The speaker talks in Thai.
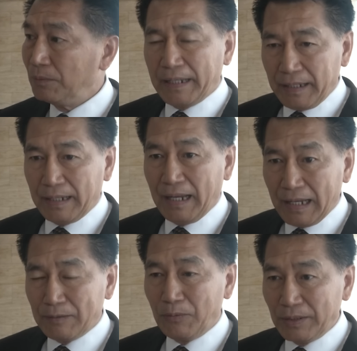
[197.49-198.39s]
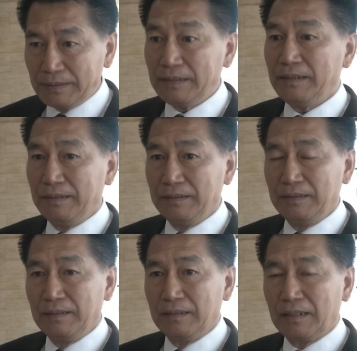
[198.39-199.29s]
แค่ 500 ที่
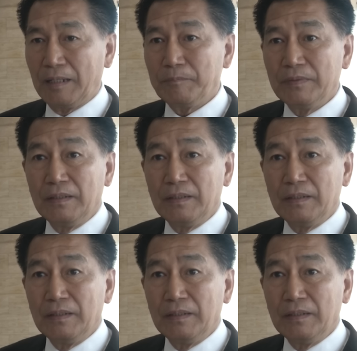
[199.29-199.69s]
นะครับ